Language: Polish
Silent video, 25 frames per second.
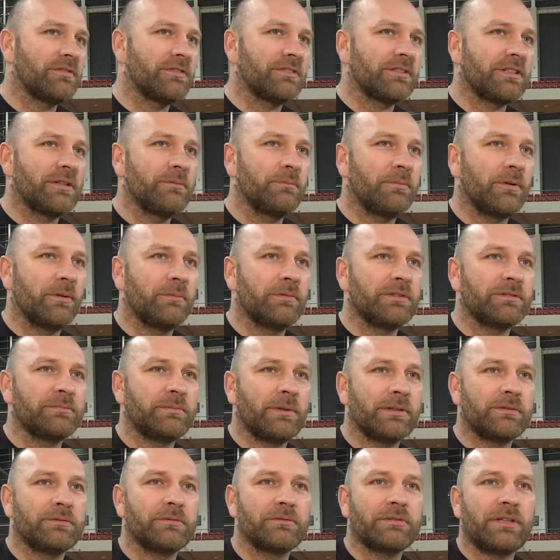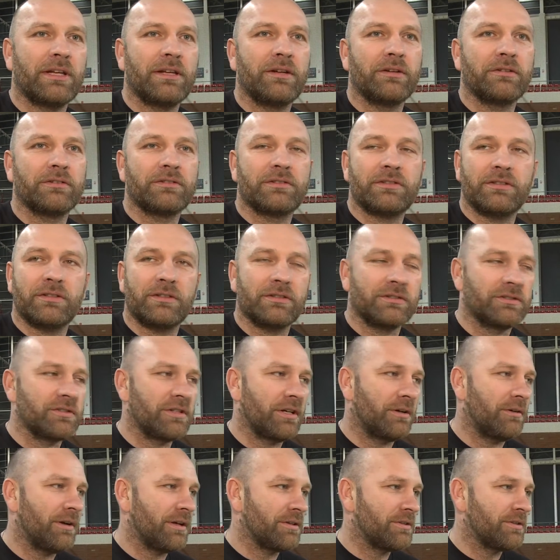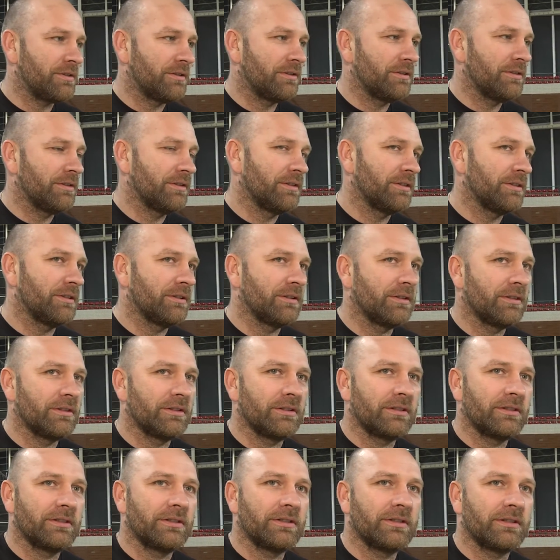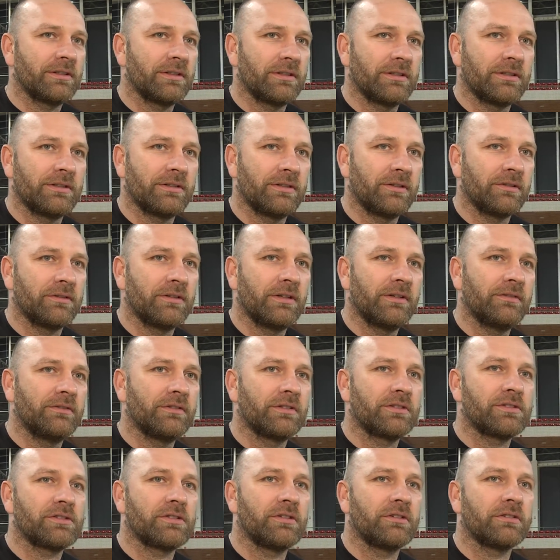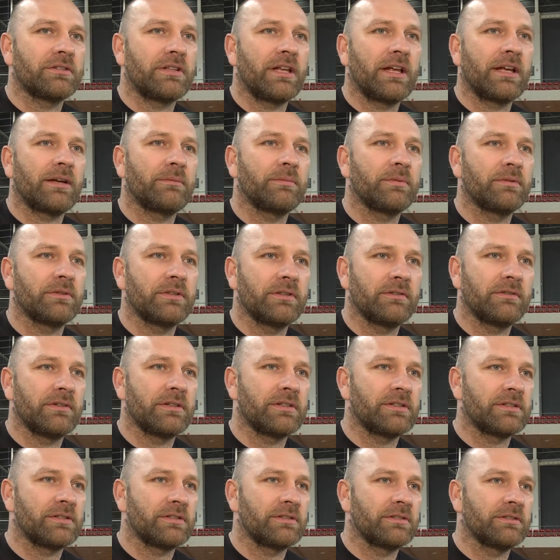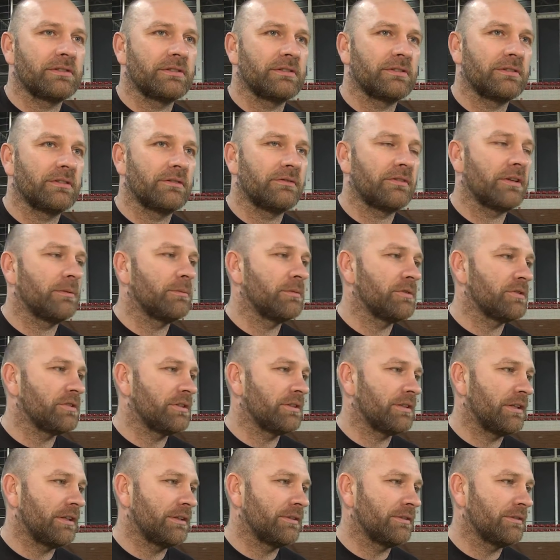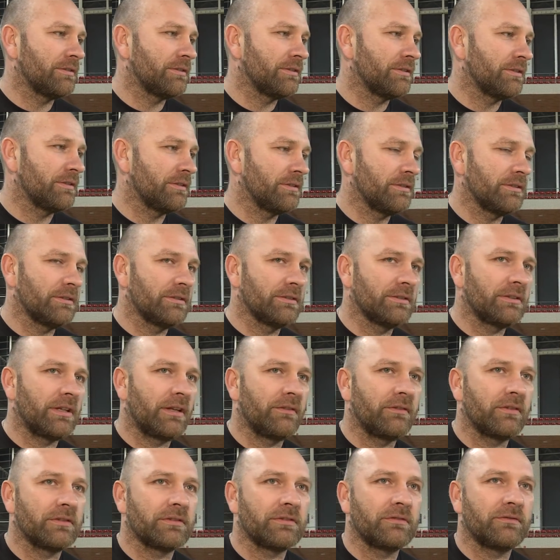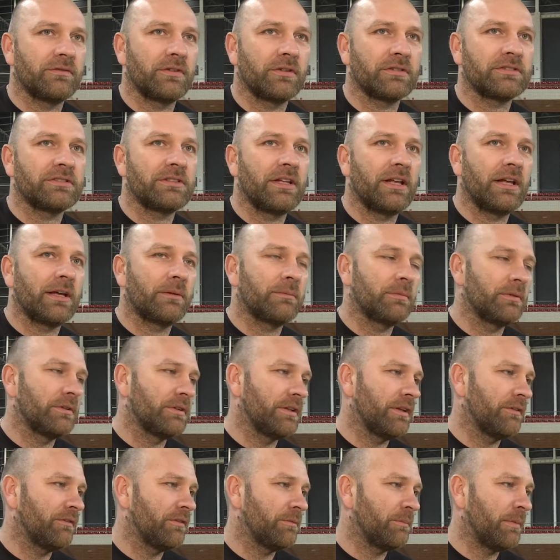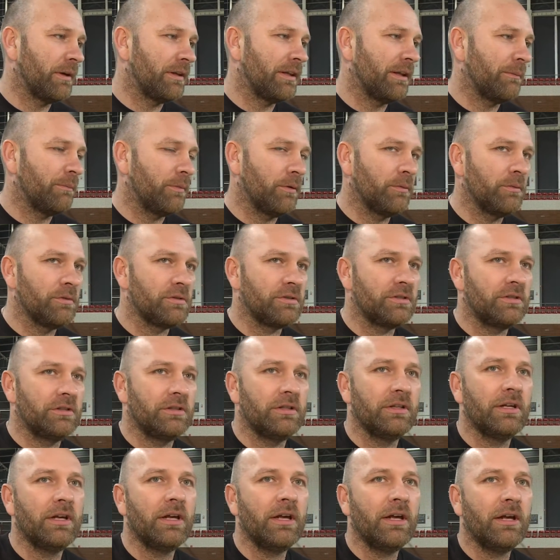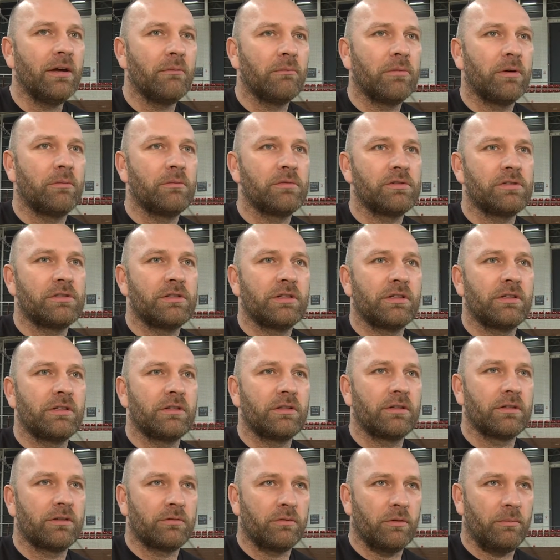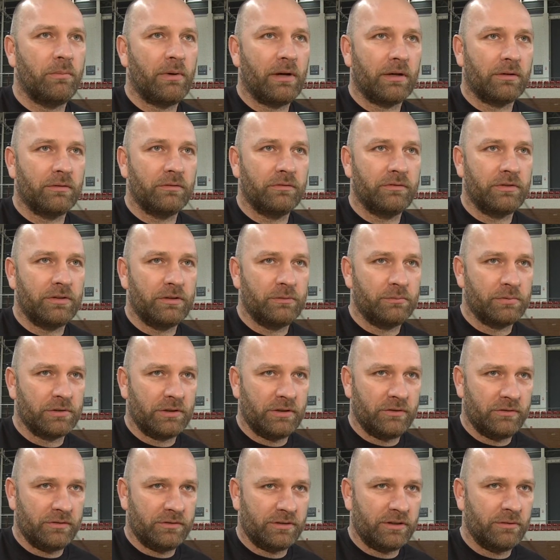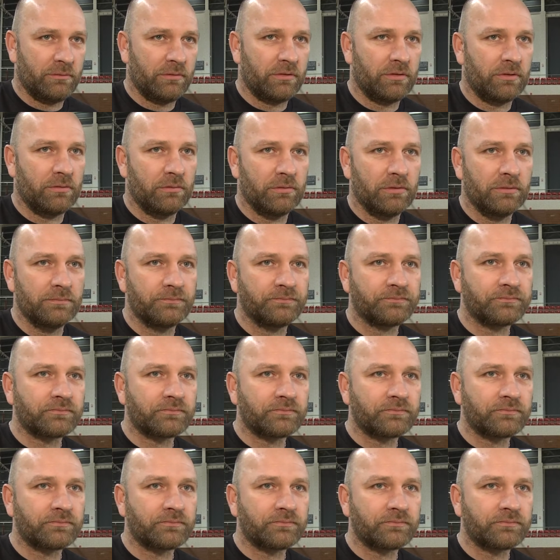wszystkim pomysł padł tutaj od, od działaczy, e, e, od Lewnik Show, tak? ponieważ no wiemy, że ten, ta wiosna jakby nie wypada pomyśli, pomyśli chłopaków i przede wszystkim klubu.